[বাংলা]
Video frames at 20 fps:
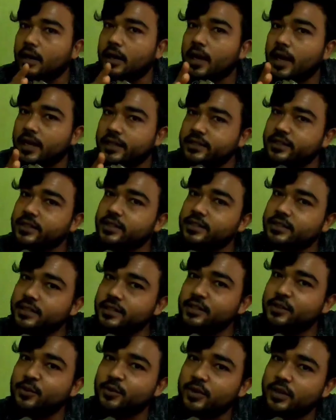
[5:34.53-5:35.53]
আর আজকে
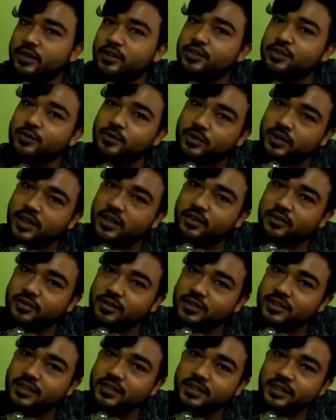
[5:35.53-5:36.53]
যেই টোটাল শ্যুটটা
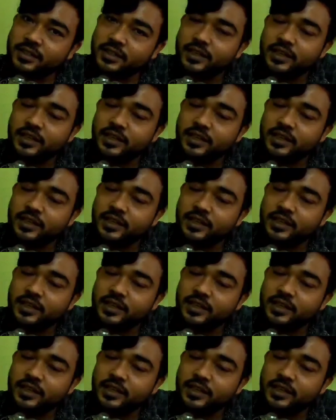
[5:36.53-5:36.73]
করেছি